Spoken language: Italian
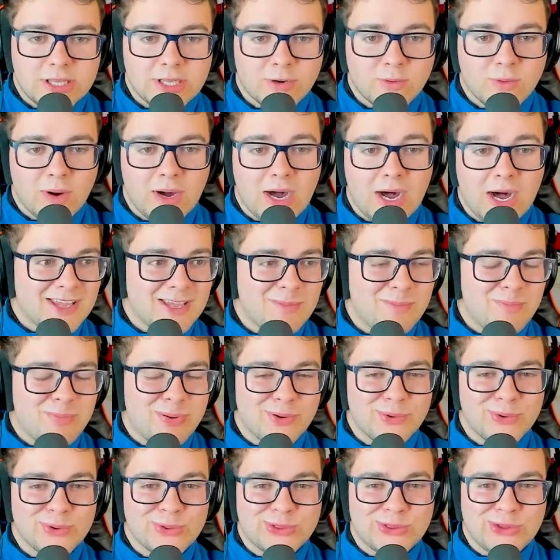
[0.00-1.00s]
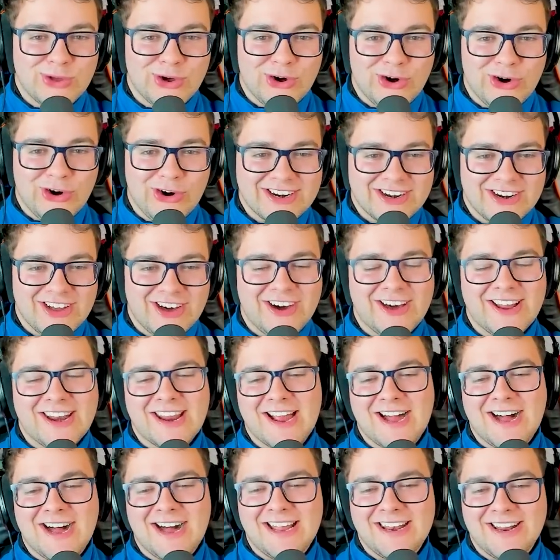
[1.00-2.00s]
qua, che brutto! No
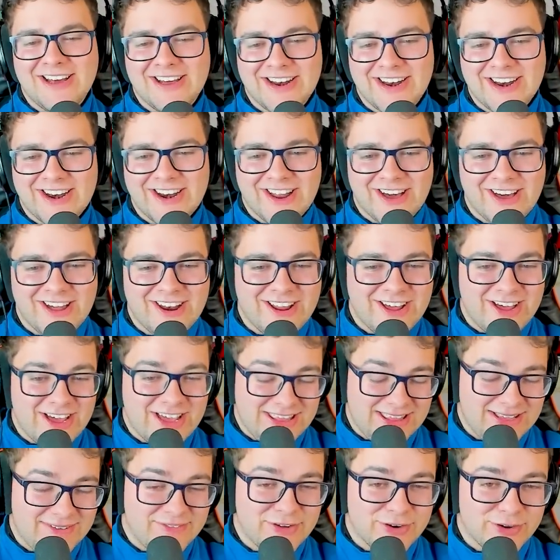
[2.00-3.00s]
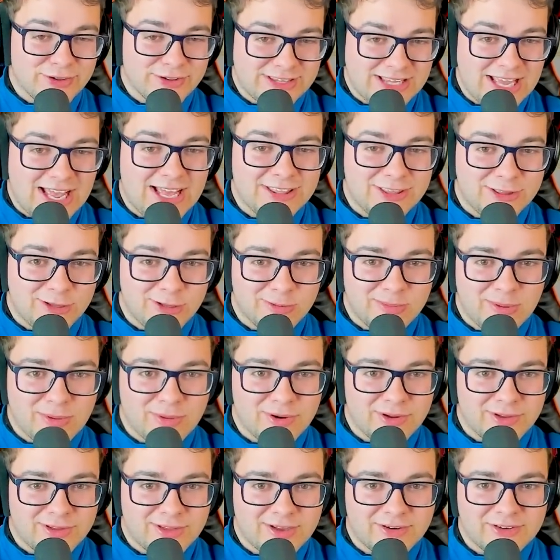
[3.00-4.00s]
raga, no no no, no è davvero tanto
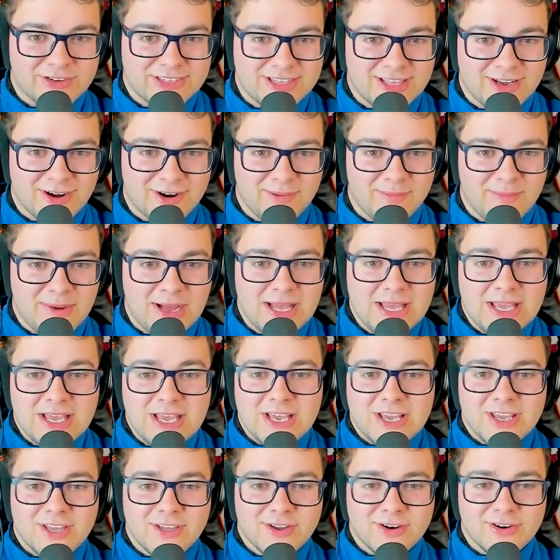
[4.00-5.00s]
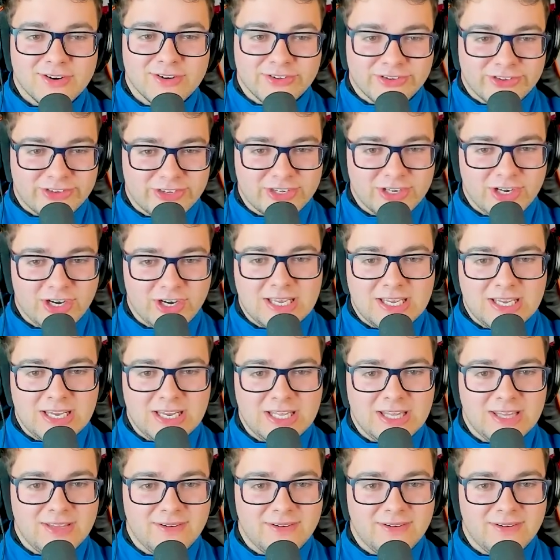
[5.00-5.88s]
paurosa questa roba. Io non so chi di